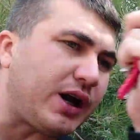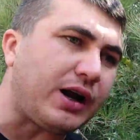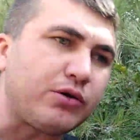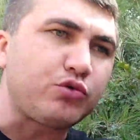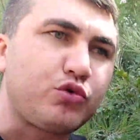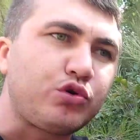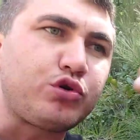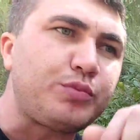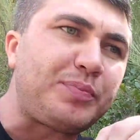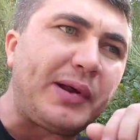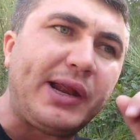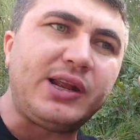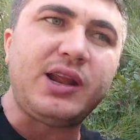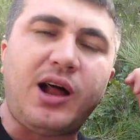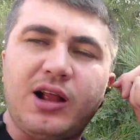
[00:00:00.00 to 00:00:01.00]
Yani durup
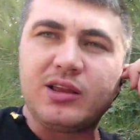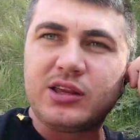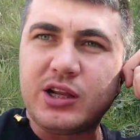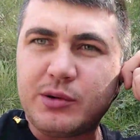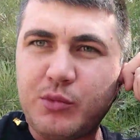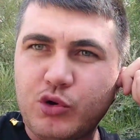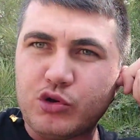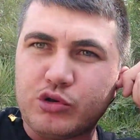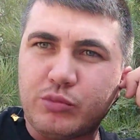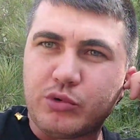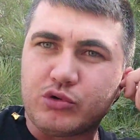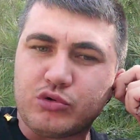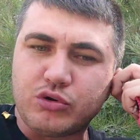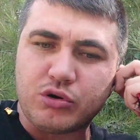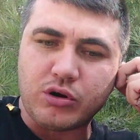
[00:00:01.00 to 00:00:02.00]
elini aldırmıyordu
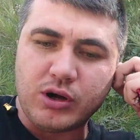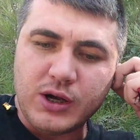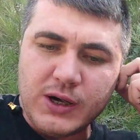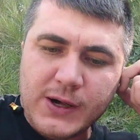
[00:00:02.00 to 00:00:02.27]
motoru.